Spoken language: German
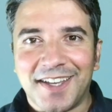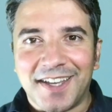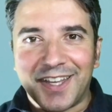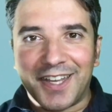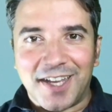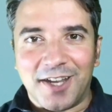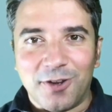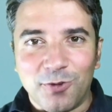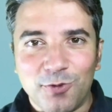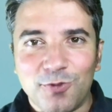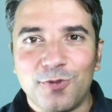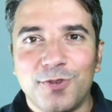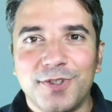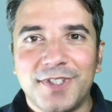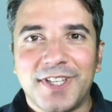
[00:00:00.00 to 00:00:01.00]
Hallo
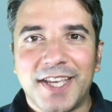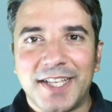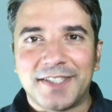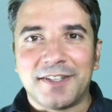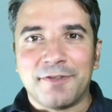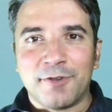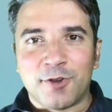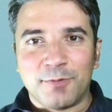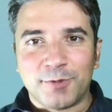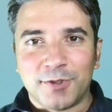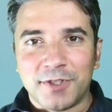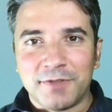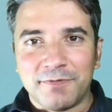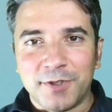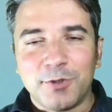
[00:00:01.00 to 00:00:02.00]
und herzlich willkommen zu
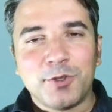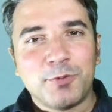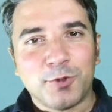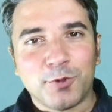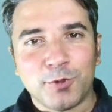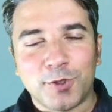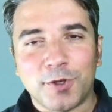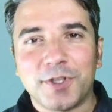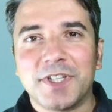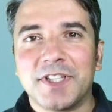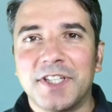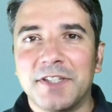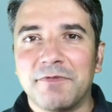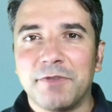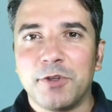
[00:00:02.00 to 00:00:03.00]
diesem Video. Ich begrüße euch. In
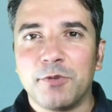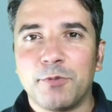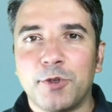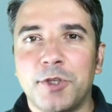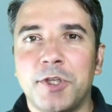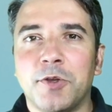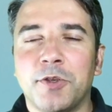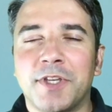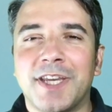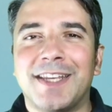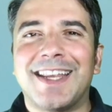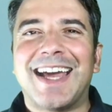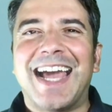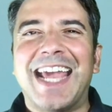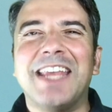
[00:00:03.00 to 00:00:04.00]
diesem Video möchte ich euch
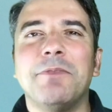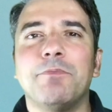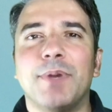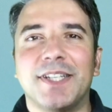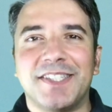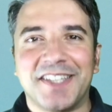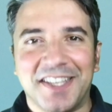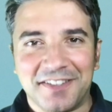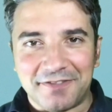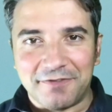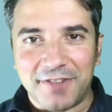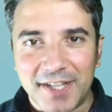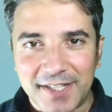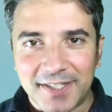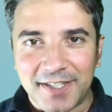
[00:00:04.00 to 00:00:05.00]
gerne einen
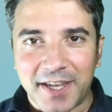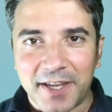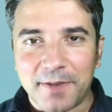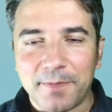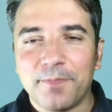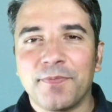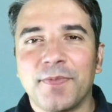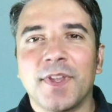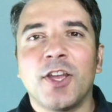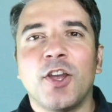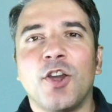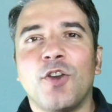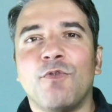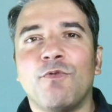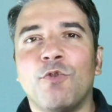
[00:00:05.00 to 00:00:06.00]
Patientenfall zeigen,
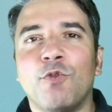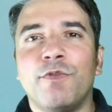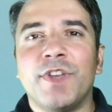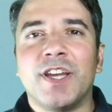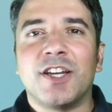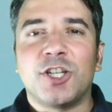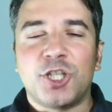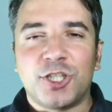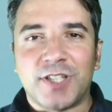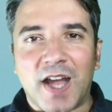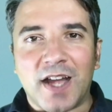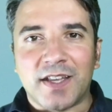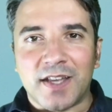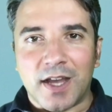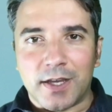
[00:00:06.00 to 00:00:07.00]
wo wir
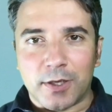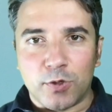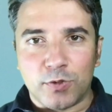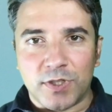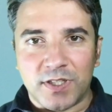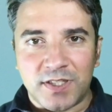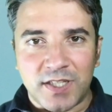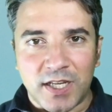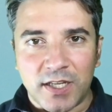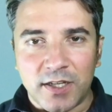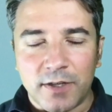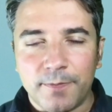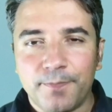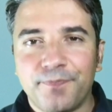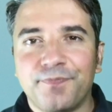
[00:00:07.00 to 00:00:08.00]
stark kariöse
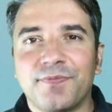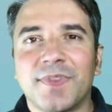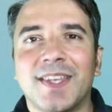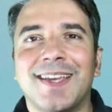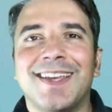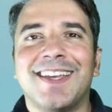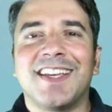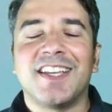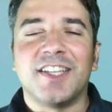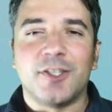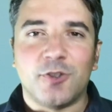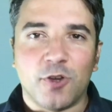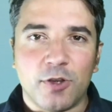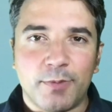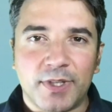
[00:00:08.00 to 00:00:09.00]
Zähne
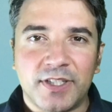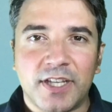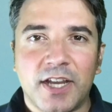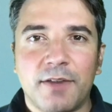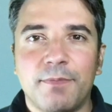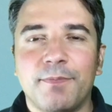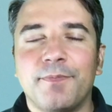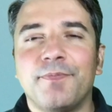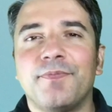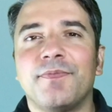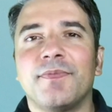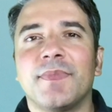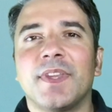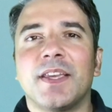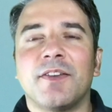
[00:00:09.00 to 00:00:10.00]
gesäubert haben,
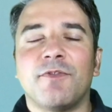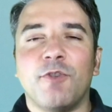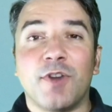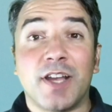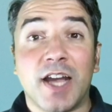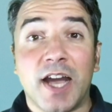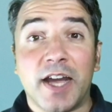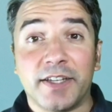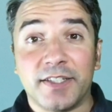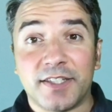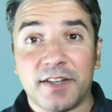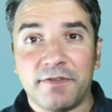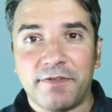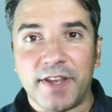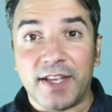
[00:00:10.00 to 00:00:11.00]
von Karies
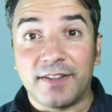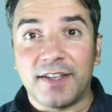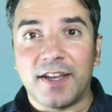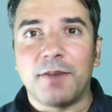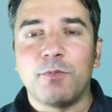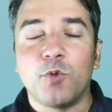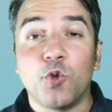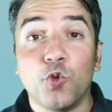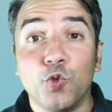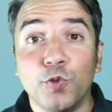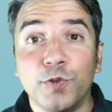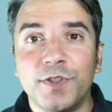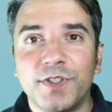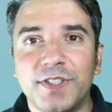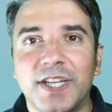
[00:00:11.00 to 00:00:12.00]
entfernt haben
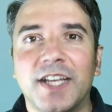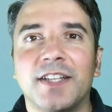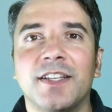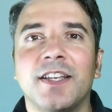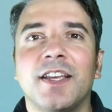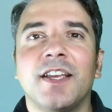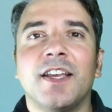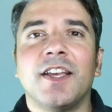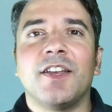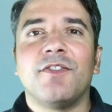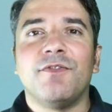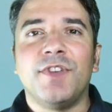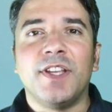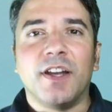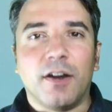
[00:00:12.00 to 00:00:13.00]
und dann
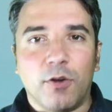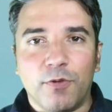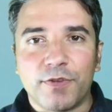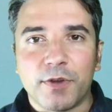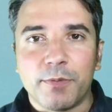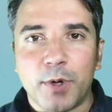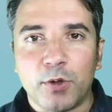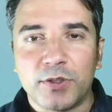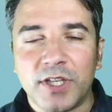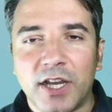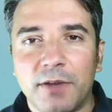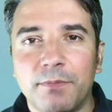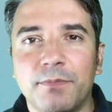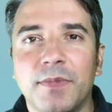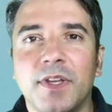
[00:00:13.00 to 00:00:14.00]
wieder aufgebaut
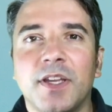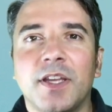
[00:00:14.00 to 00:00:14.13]
haben,